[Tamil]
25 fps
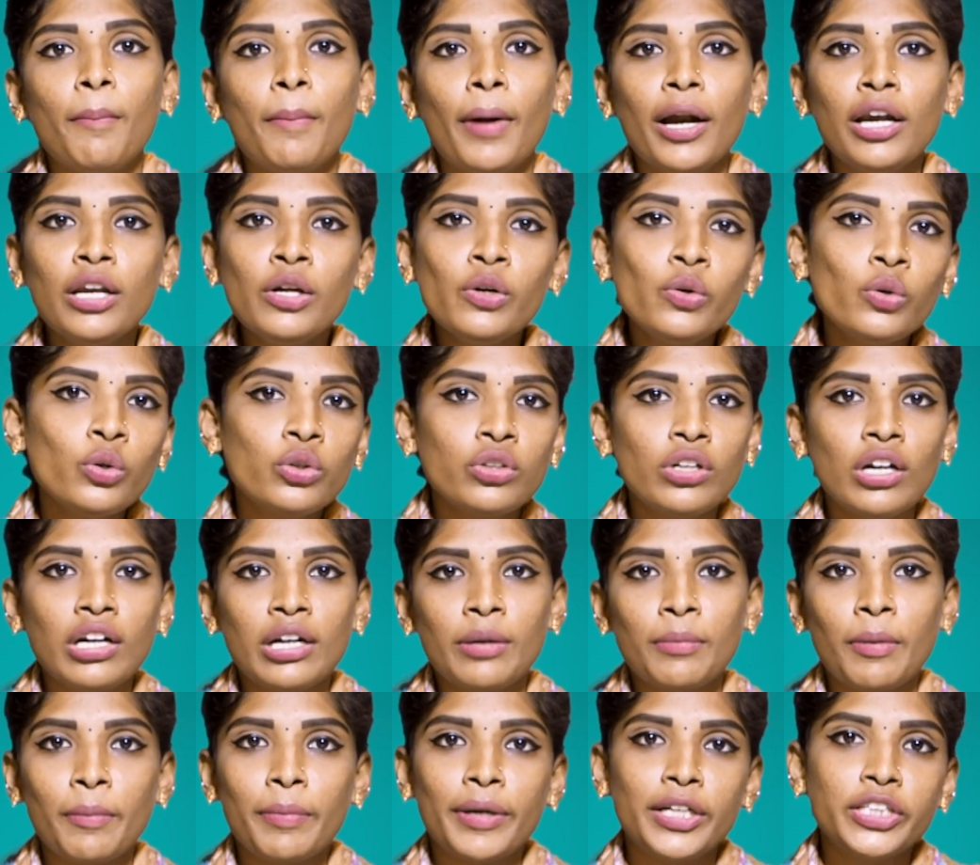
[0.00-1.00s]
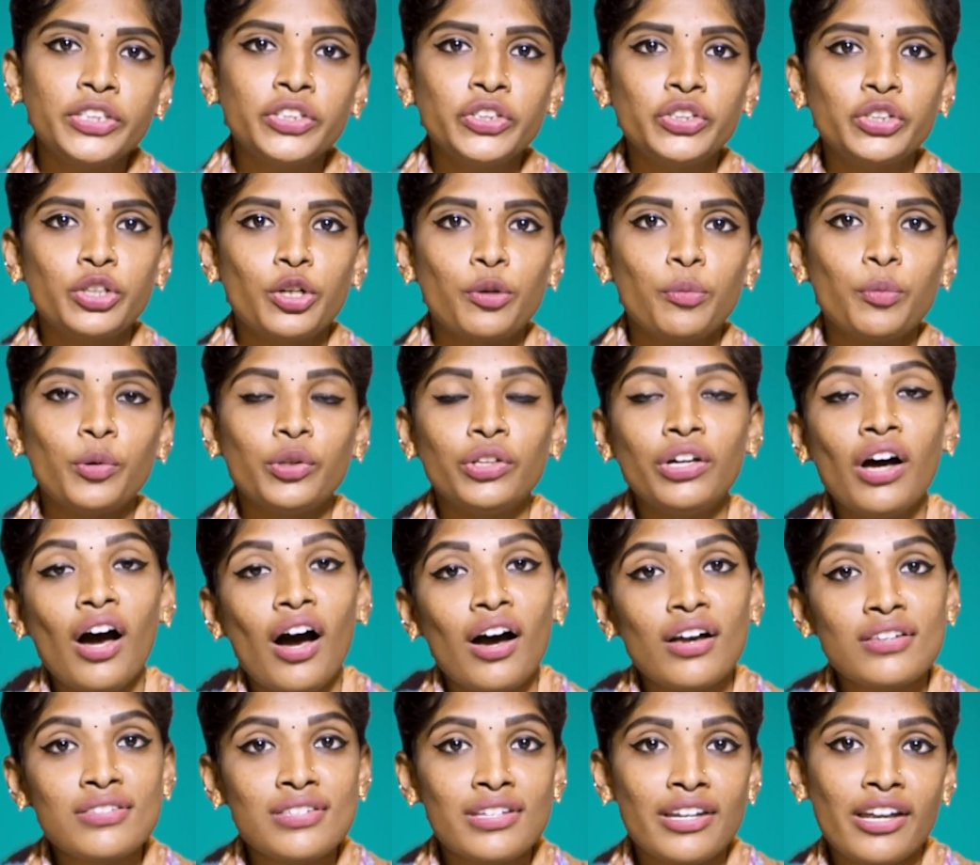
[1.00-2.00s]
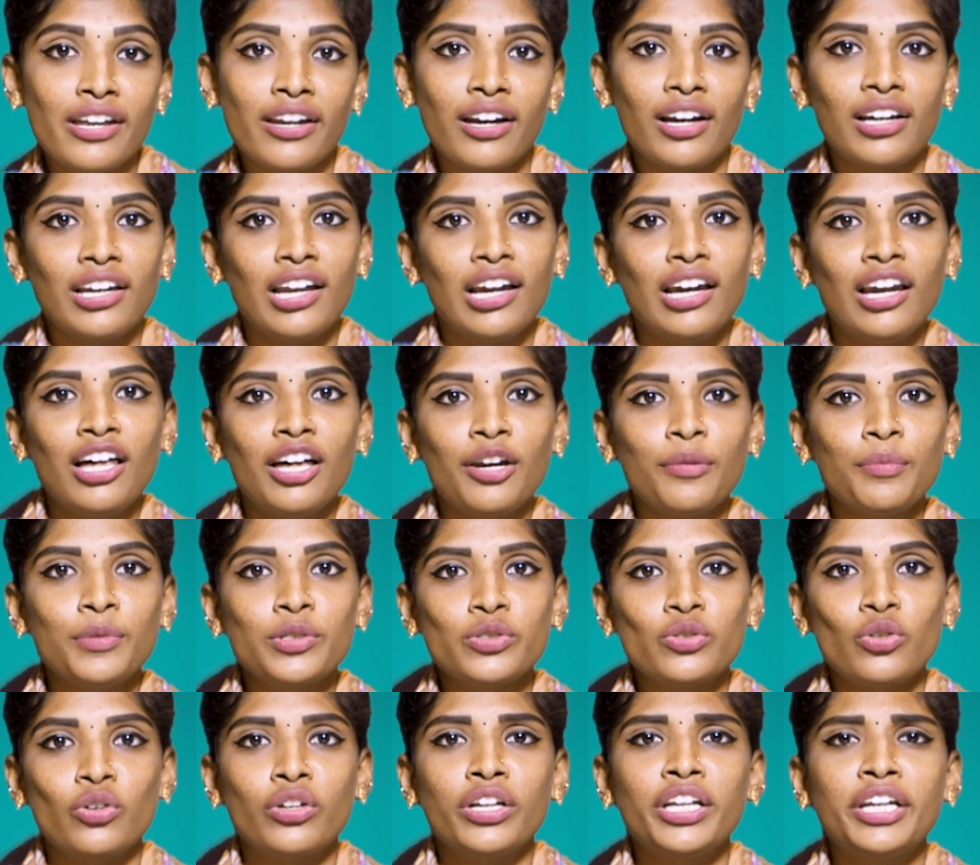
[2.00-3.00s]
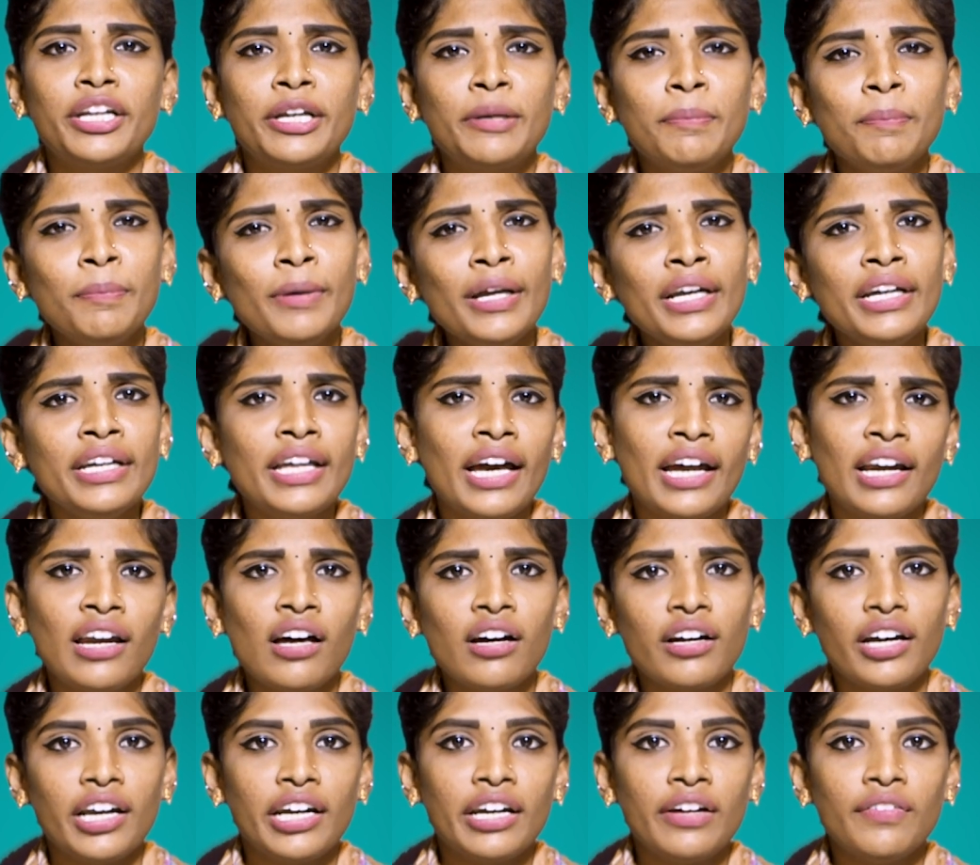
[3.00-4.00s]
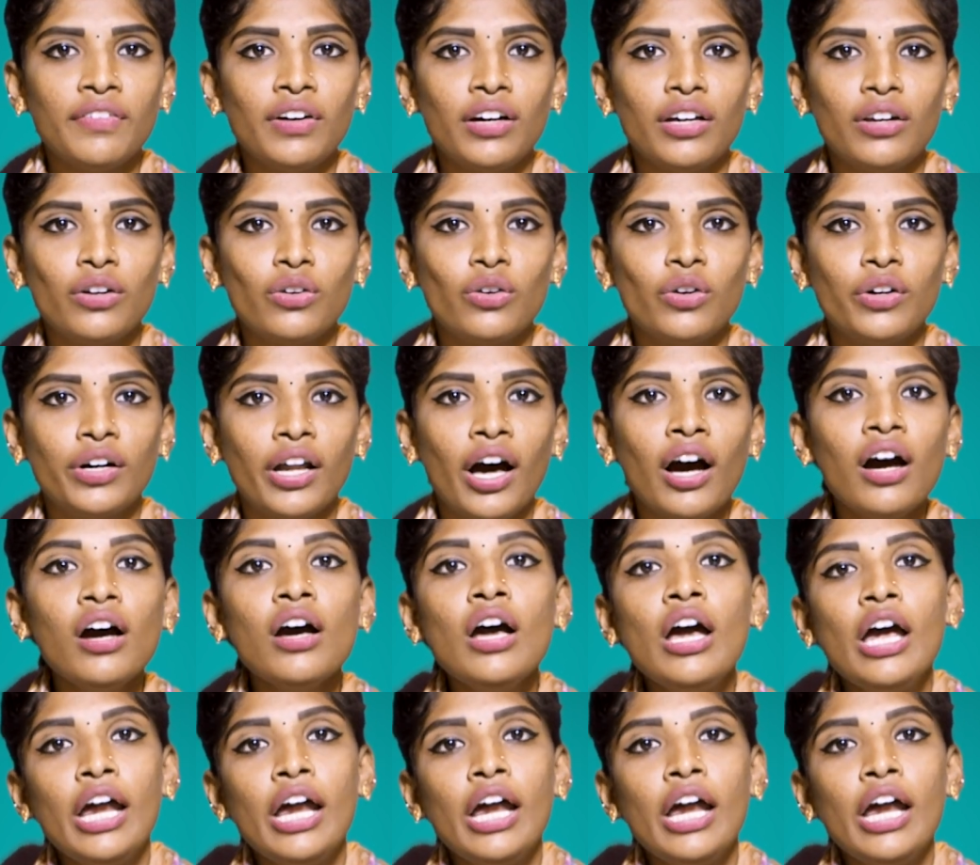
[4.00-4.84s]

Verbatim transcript: பள்ளிக்கூடத்தில் நம்ம படிச்சுட்டு இருக்கும்போது ஆசிரியர்கள் எல்லாருமே சொல்ற ரிப்பீட் டைலாக் என்னவா இருக்கும்னா